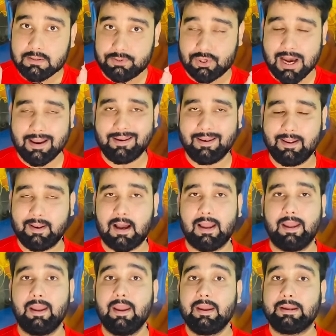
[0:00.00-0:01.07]
जान लेना
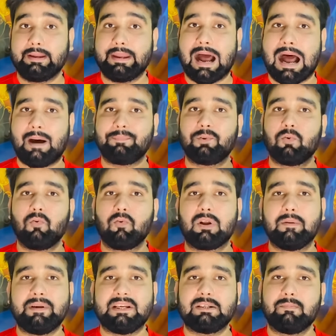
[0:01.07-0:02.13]
है कि आप दोनों के
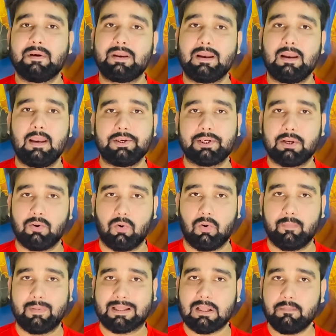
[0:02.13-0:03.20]
बीच में रिलेशन हो
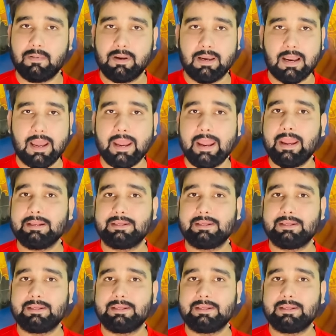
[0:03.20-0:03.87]
मतलब नए